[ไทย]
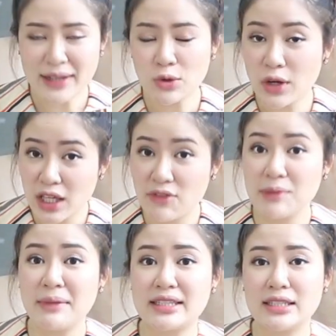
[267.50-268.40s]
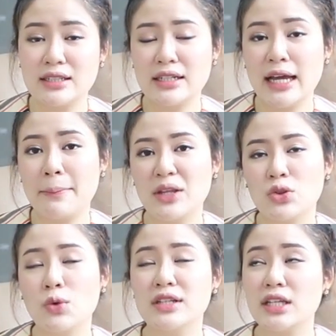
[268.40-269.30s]
ราะว่าตัว Even Better นะเป็น
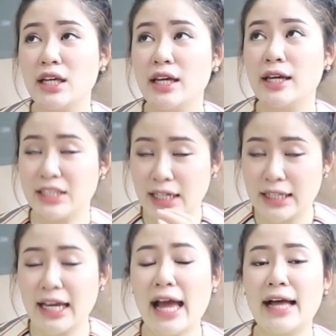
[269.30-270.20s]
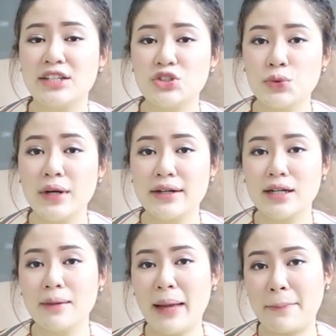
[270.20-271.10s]
ตัวที่สกินแคร์ที่ช่วย
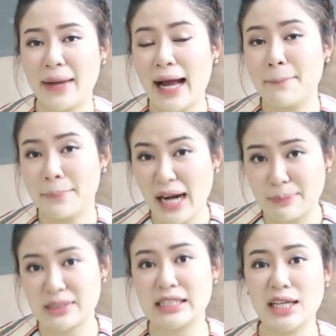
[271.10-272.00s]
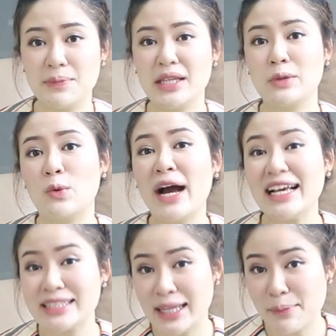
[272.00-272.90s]
เรื่องแบบการปรับสีผิว
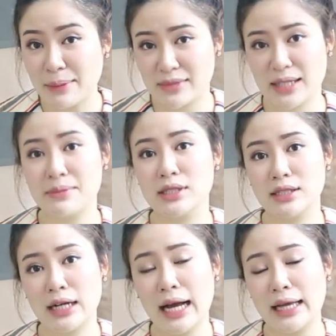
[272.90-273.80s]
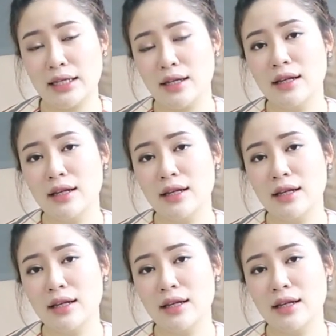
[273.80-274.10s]
ให้สม่ำเสมอกัน